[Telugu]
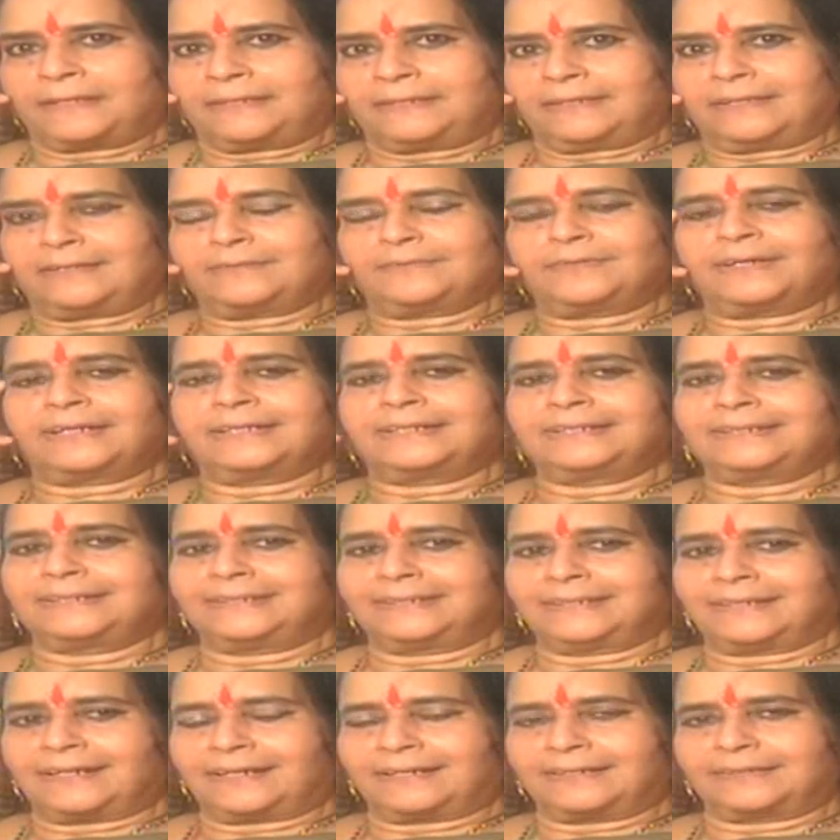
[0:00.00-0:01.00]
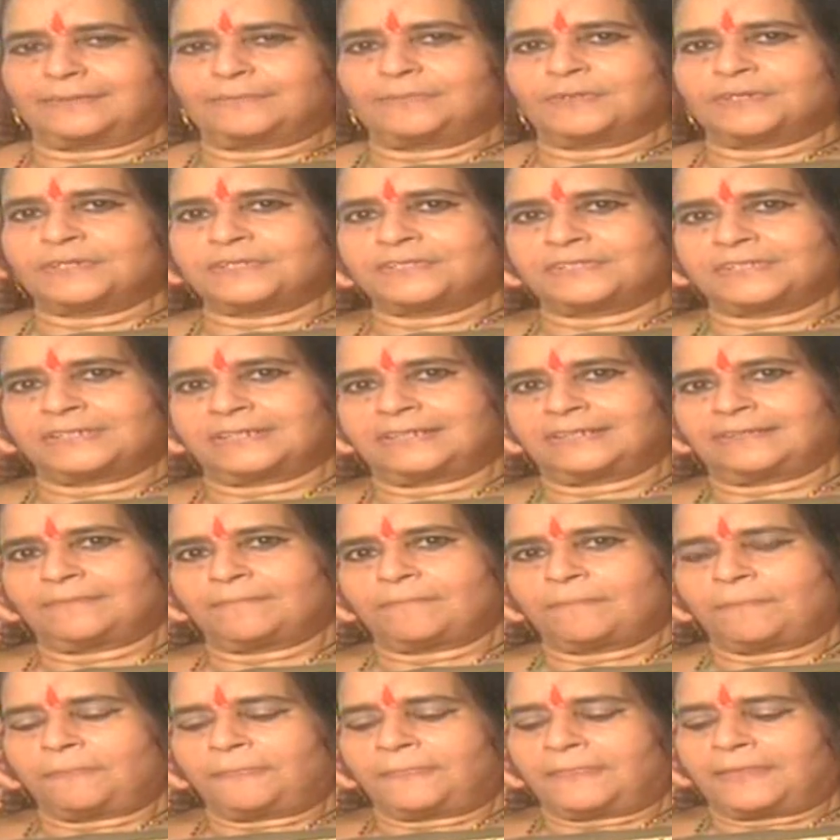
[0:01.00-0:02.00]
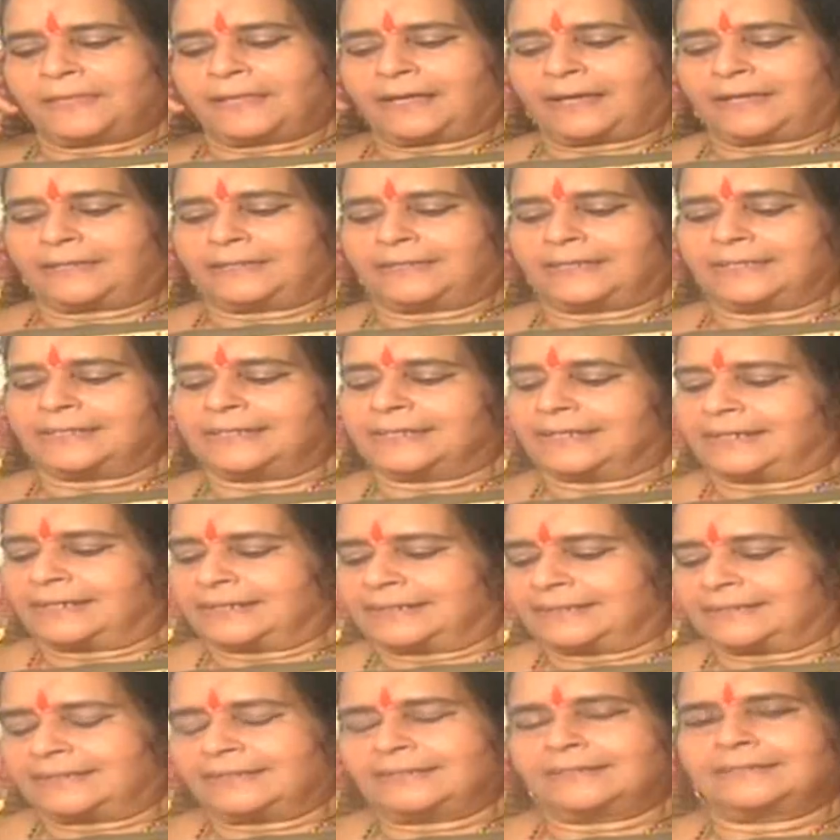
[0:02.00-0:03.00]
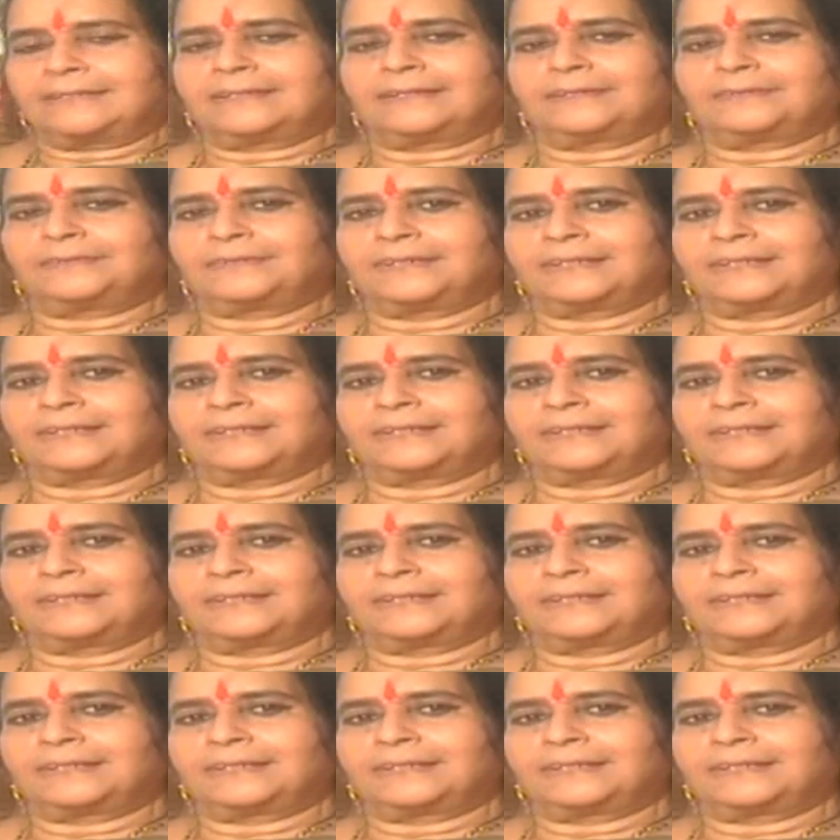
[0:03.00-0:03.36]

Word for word: నేను వారింటి ఆడబొడుచుని అన్నయ్య ఎక్కడికి వెళ్ళినా